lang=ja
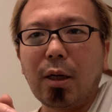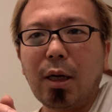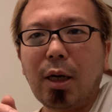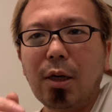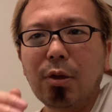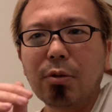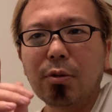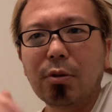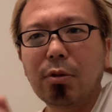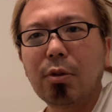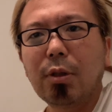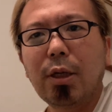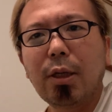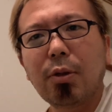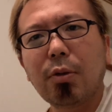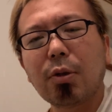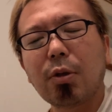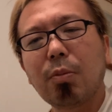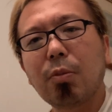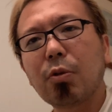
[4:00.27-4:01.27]
あるぐらい
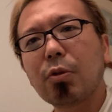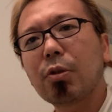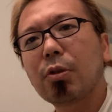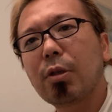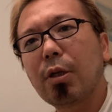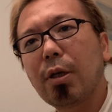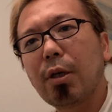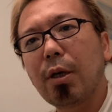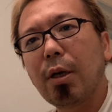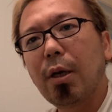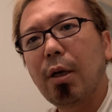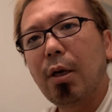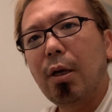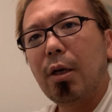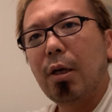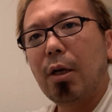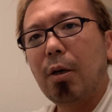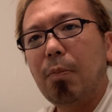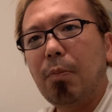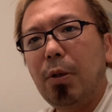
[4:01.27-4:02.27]
の気持ちで
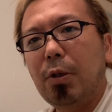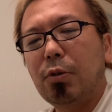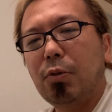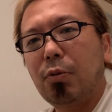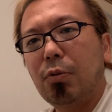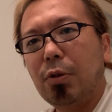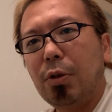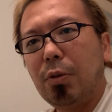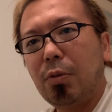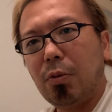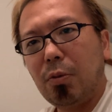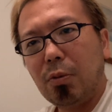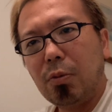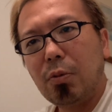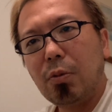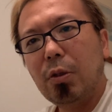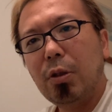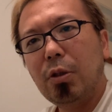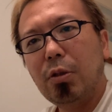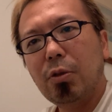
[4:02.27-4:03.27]
やっぱりその日本当
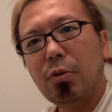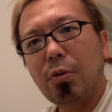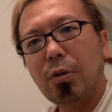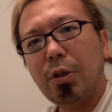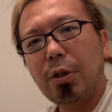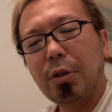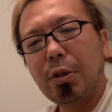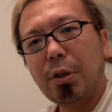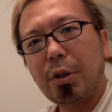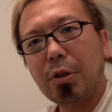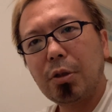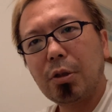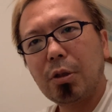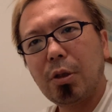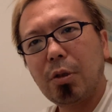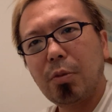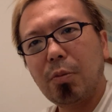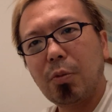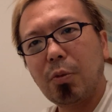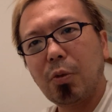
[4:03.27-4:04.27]
に一緒にやって価値があ
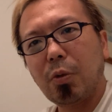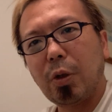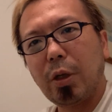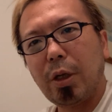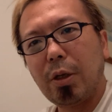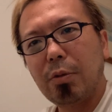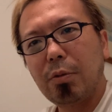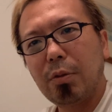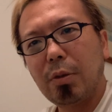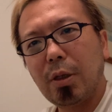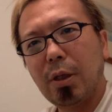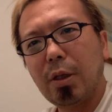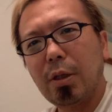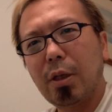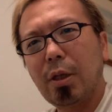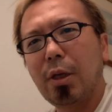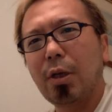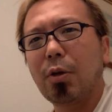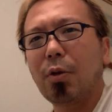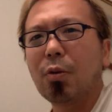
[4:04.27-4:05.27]
るものをやるんだ
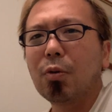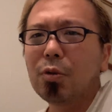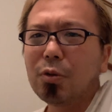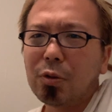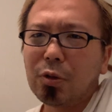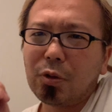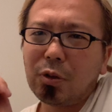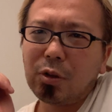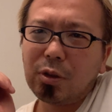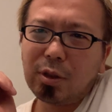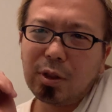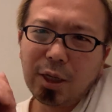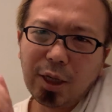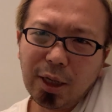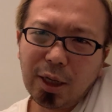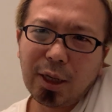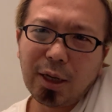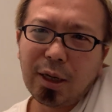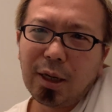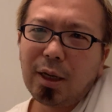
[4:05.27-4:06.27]
でよくってっ
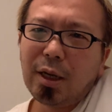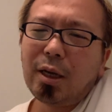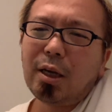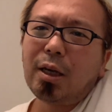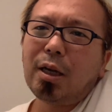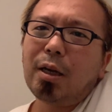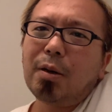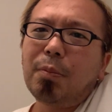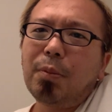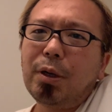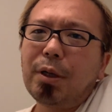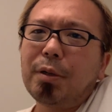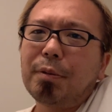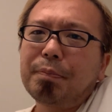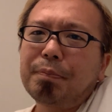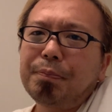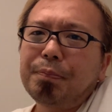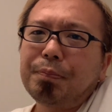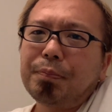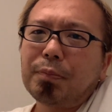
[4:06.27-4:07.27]
てやっぱり
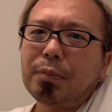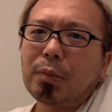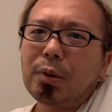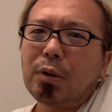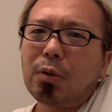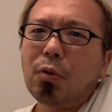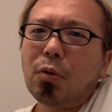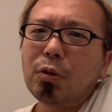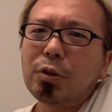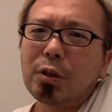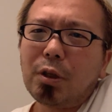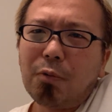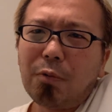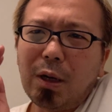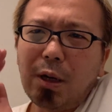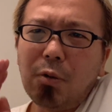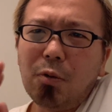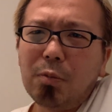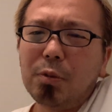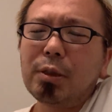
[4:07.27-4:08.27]
コーチは
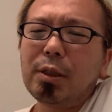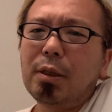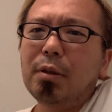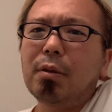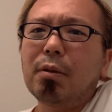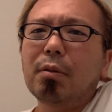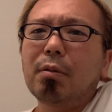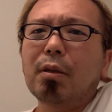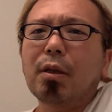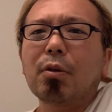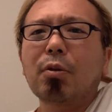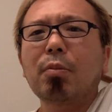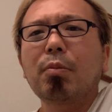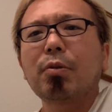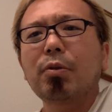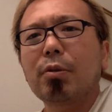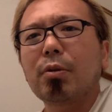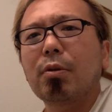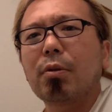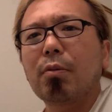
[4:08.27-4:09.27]
ワンオブゼンだと思う
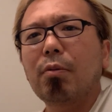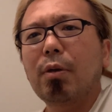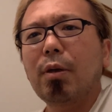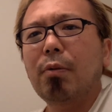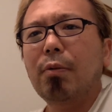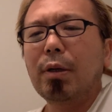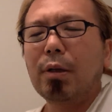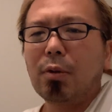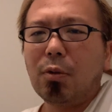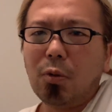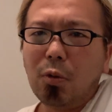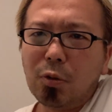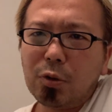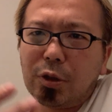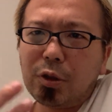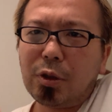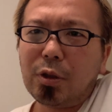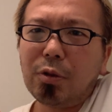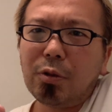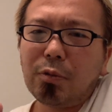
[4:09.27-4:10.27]
んですよ我々
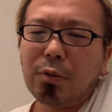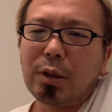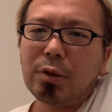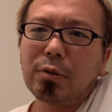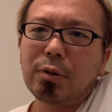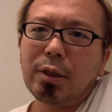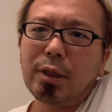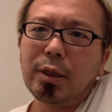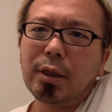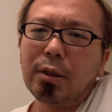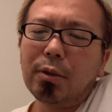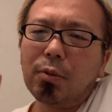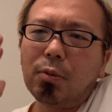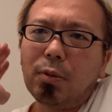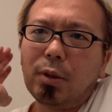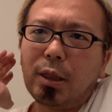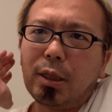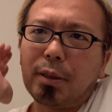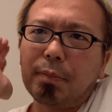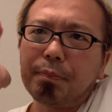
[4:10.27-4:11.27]
コーチっていうのはクライアント
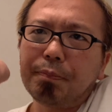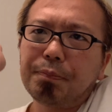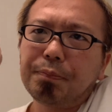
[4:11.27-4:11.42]
が